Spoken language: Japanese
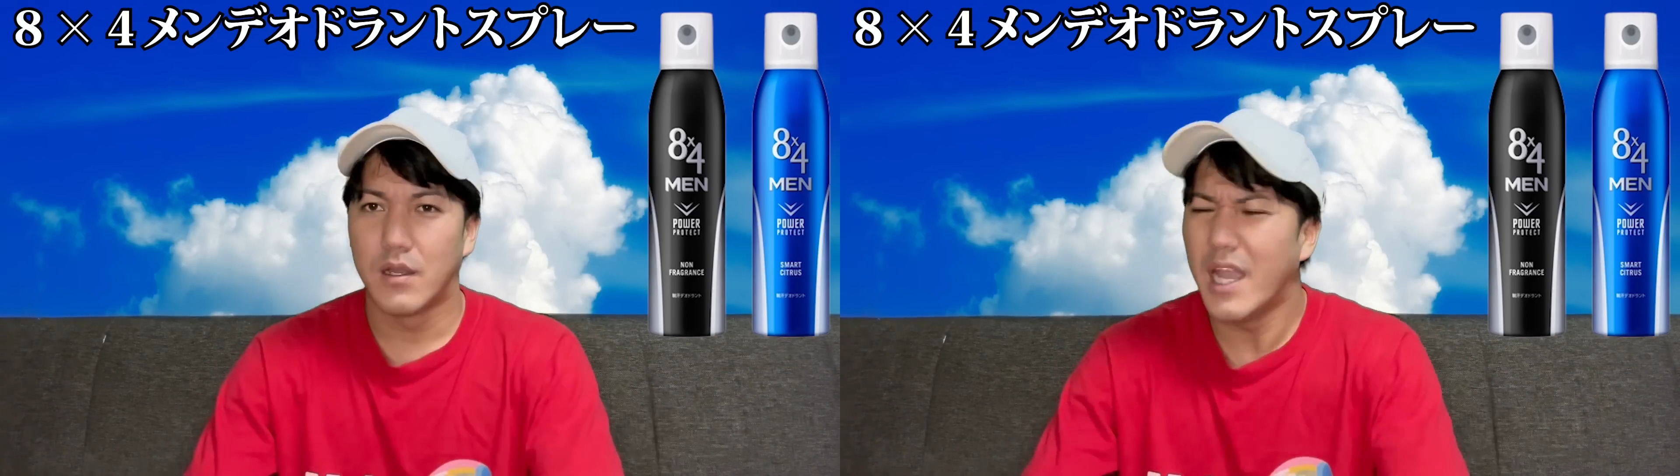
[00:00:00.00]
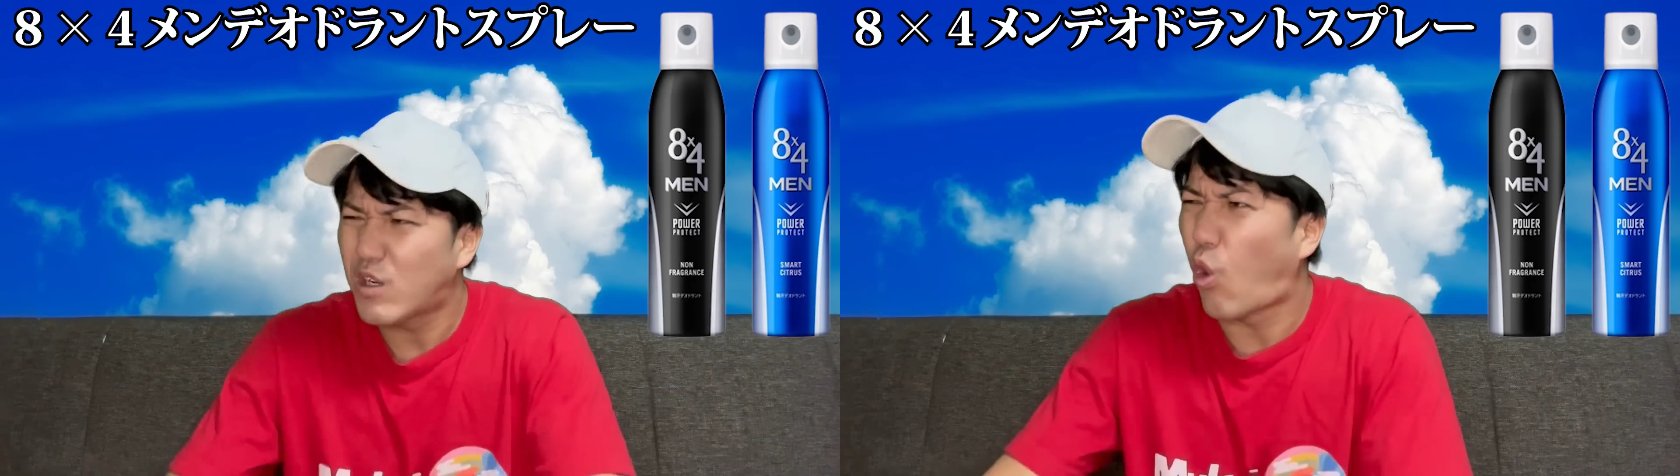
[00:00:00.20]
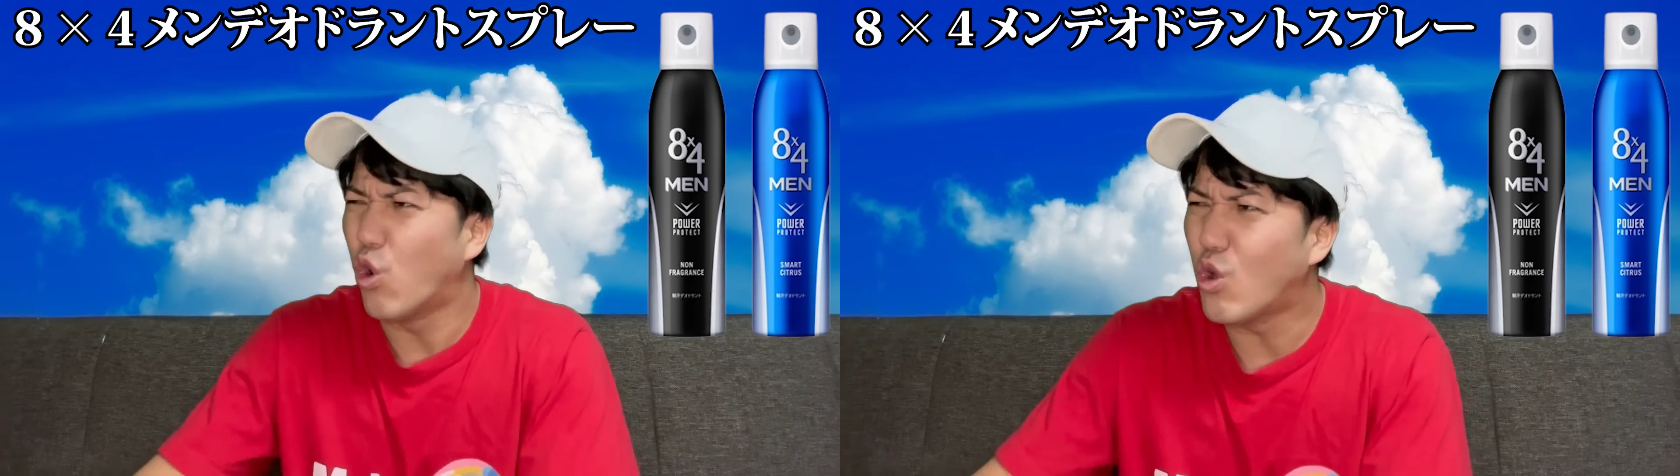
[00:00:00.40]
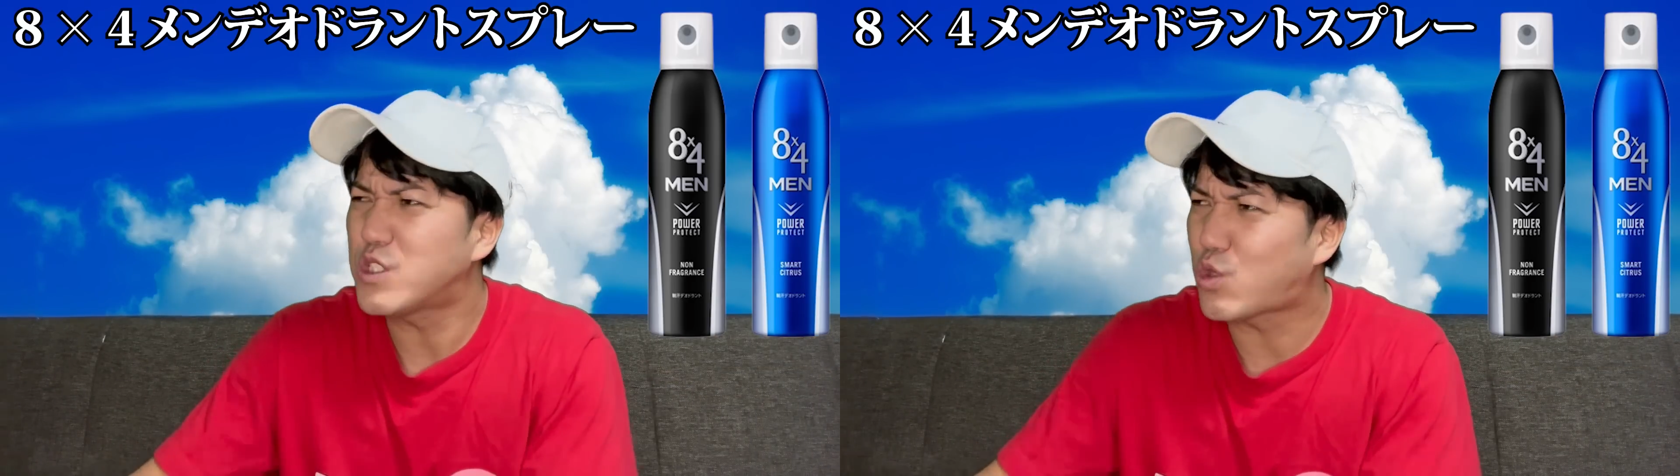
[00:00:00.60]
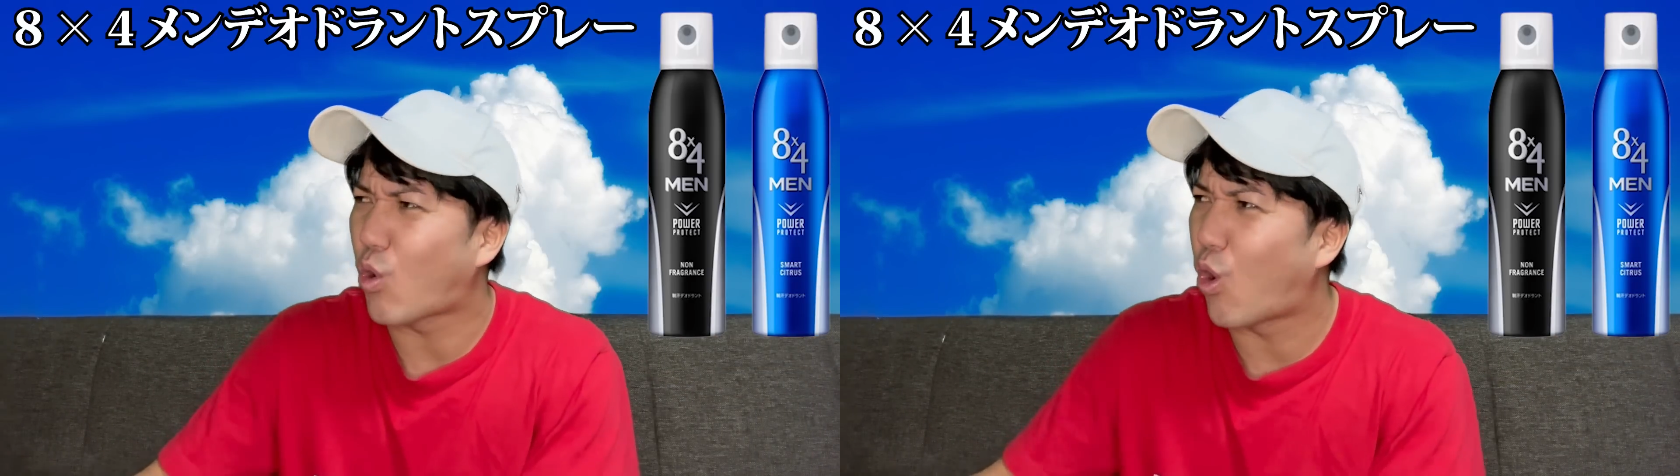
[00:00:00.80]
え、この
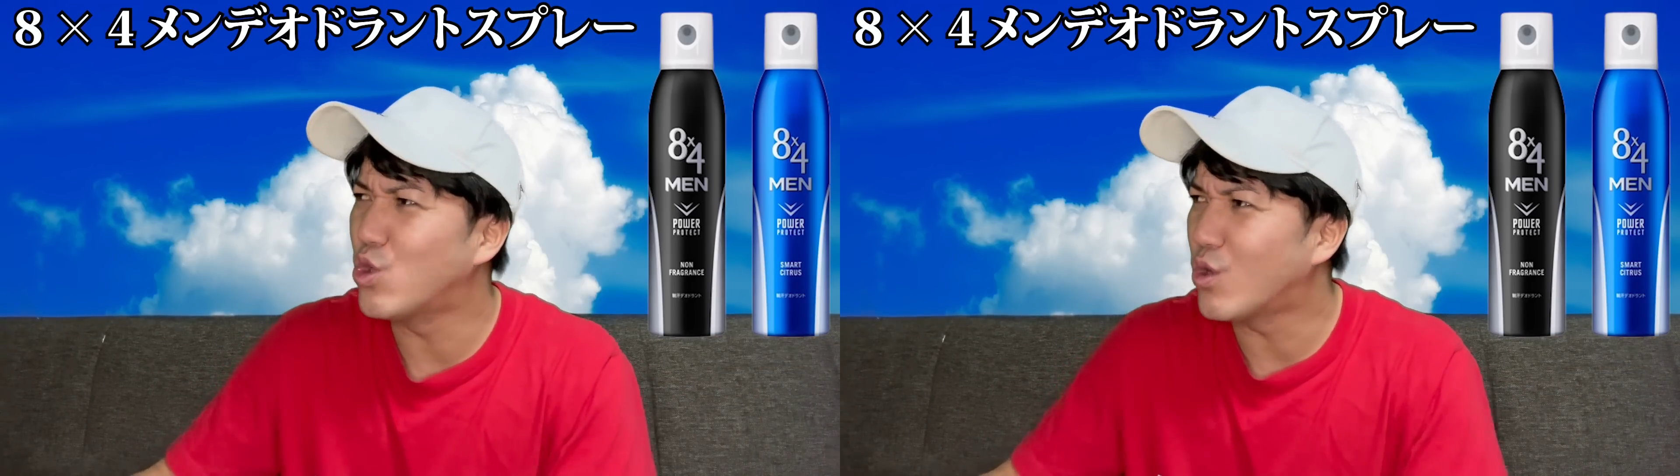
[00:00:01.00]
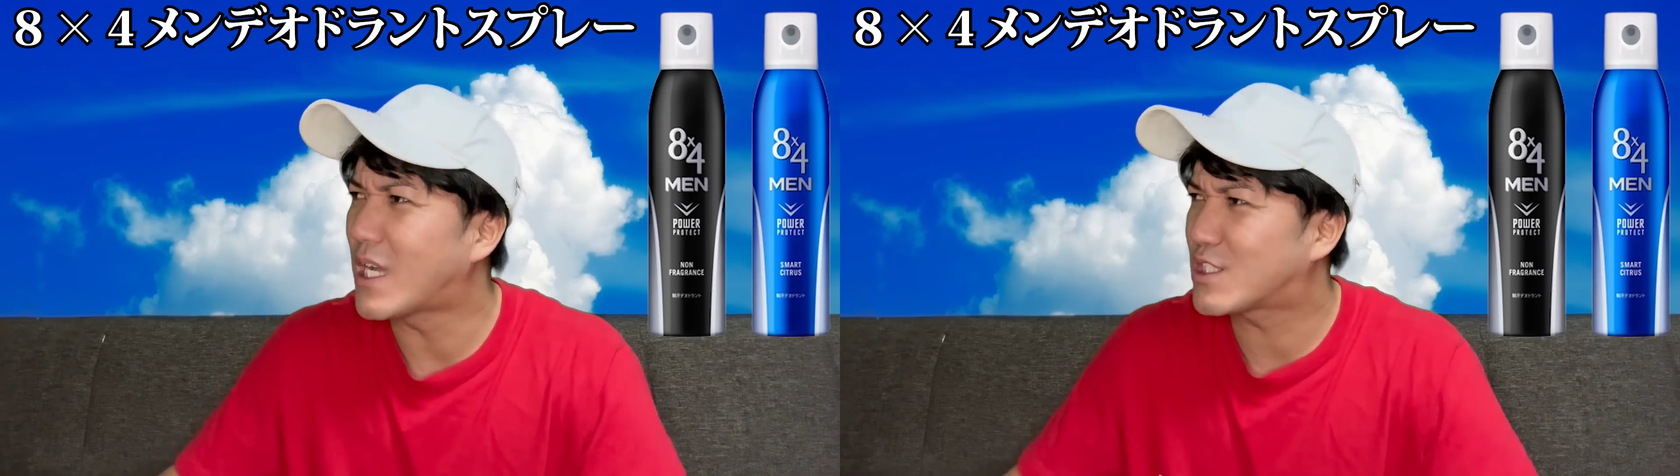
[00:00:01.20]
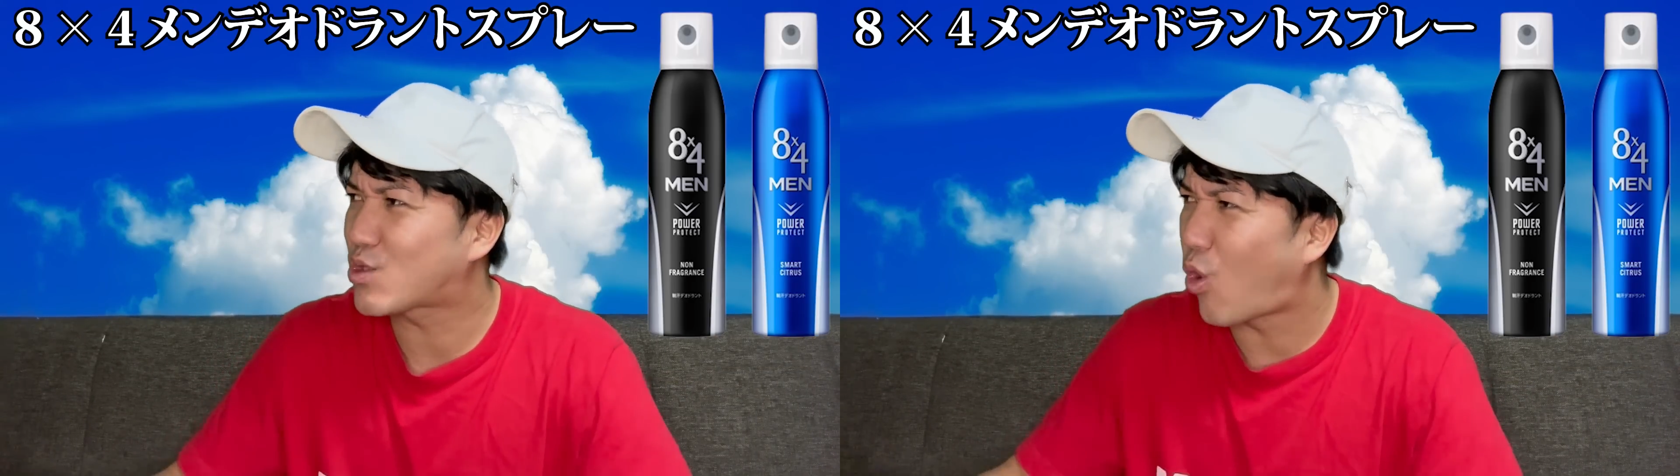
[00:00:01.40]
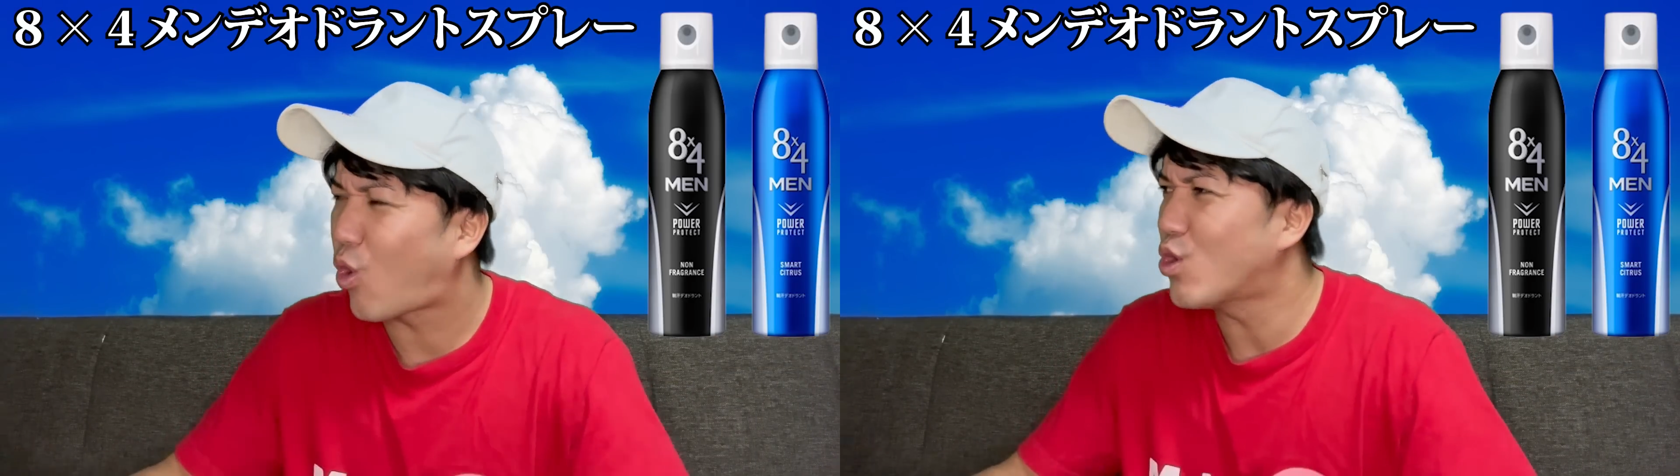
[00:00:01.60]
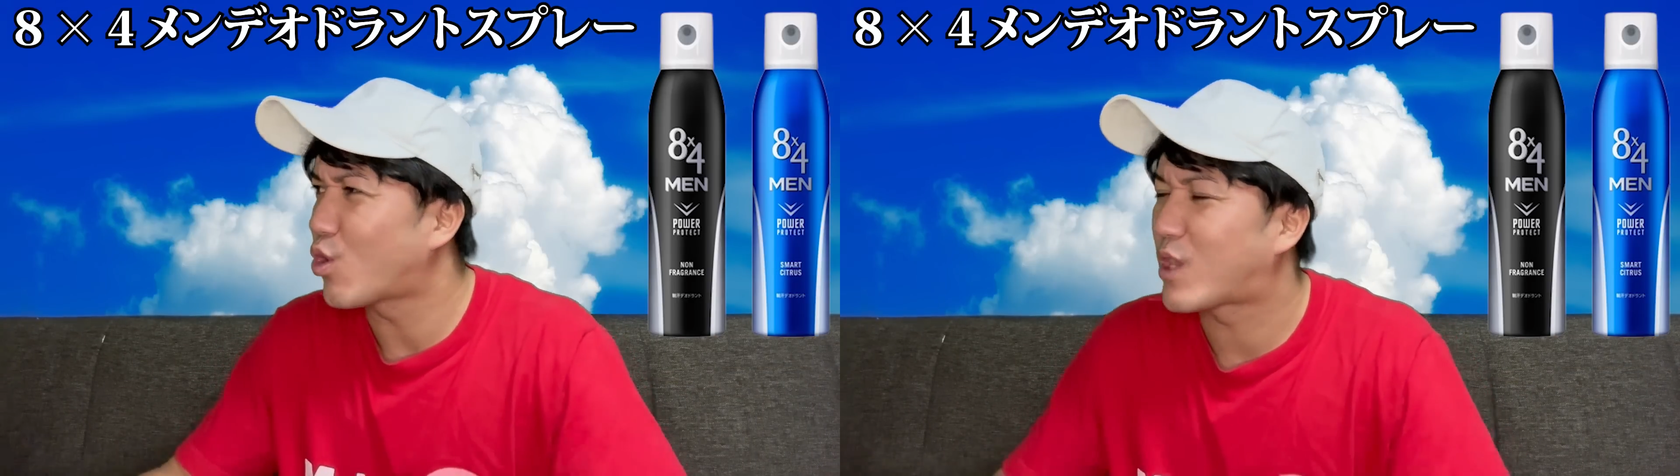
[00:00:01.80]
人この夏こ
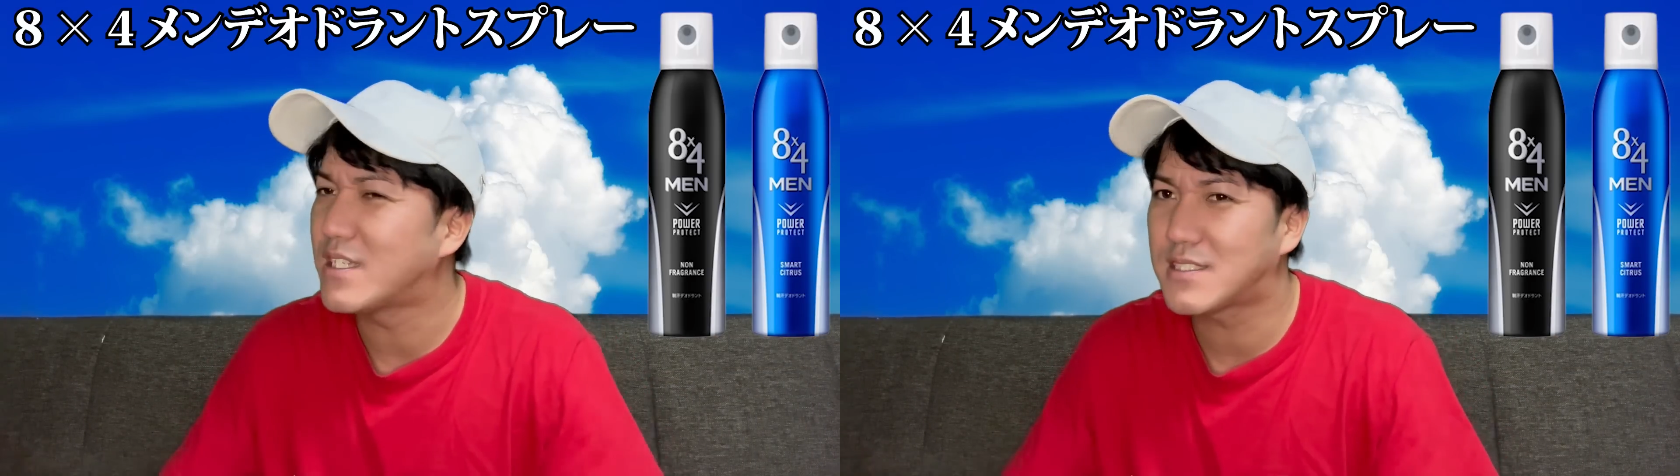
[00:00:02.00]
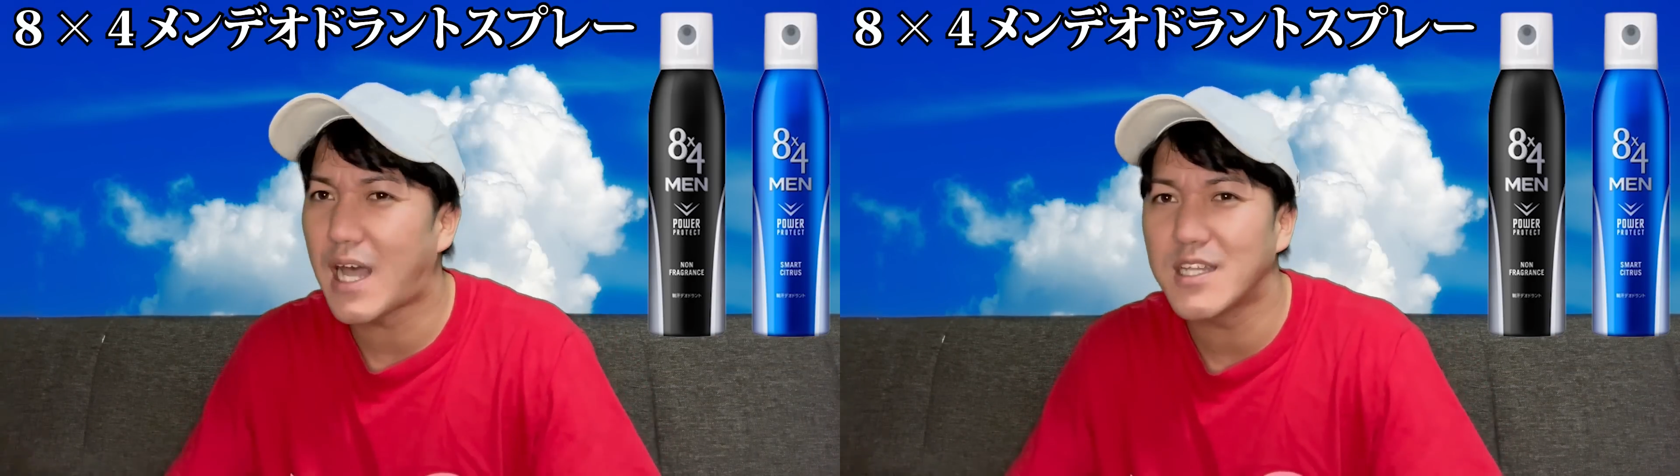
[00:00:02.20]
このテスター